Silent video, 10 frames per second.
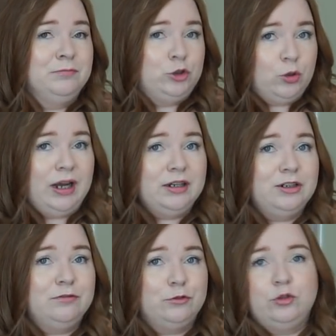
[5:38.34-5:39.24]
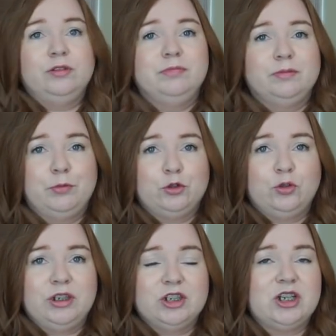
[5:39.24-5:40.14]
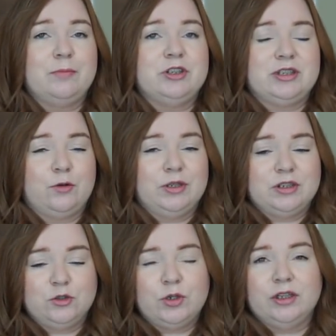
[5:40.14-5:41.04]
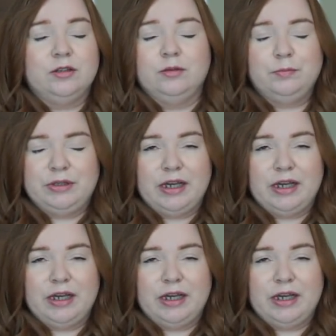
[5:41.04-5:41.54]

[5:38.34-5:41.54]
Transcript: ciucha, w którym, pod który nie trzeba będzie zakładać sukien, y,